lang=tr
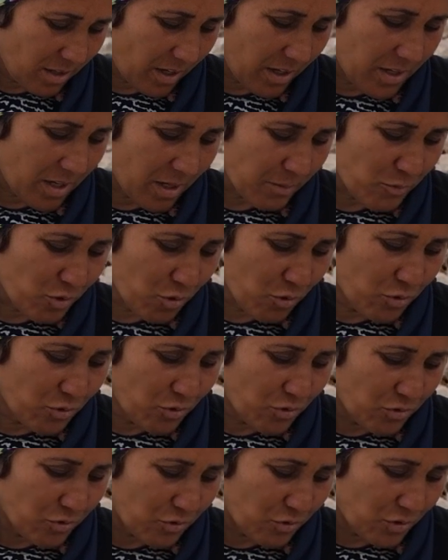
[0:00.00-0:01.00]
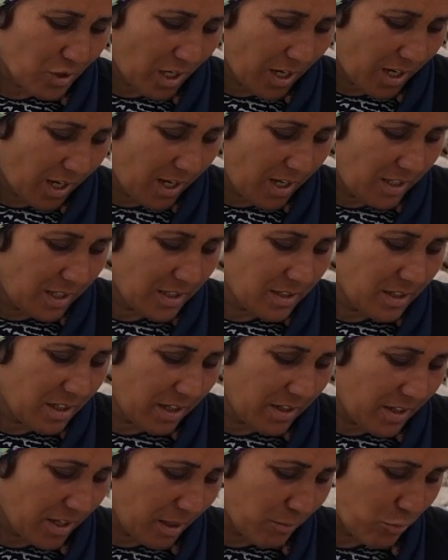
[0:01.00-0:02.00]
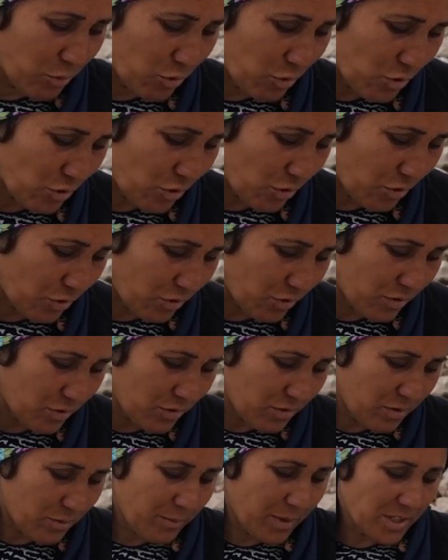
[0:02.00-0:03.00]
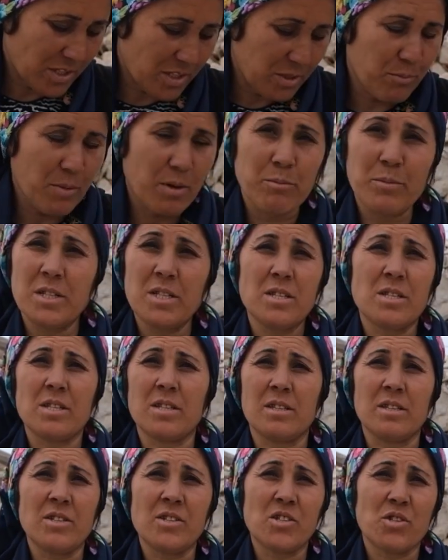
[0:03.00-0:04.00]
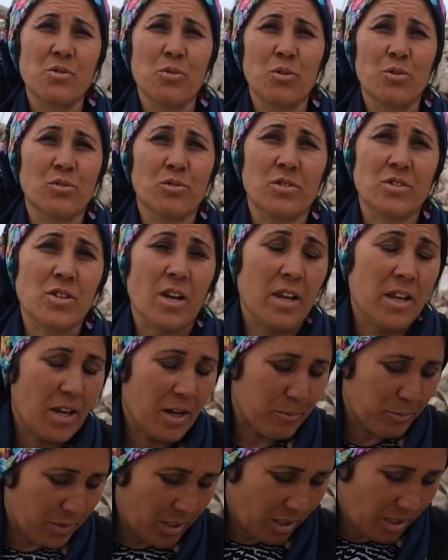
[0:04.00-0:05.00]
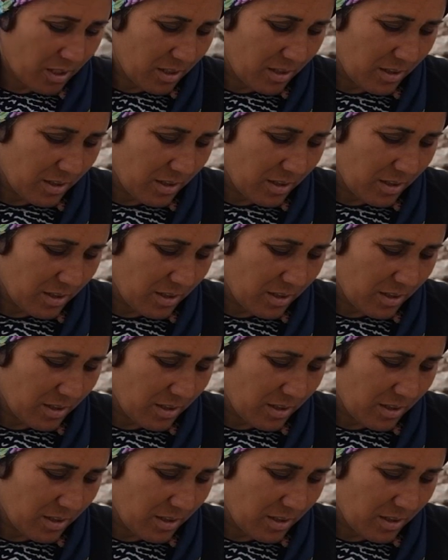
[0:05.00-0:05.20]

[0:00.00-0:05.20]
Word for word: Ayağım çok kötüydü. Daha hala da ayağım uyuşuk. Başım ama iş, iş yoktur ayağımda.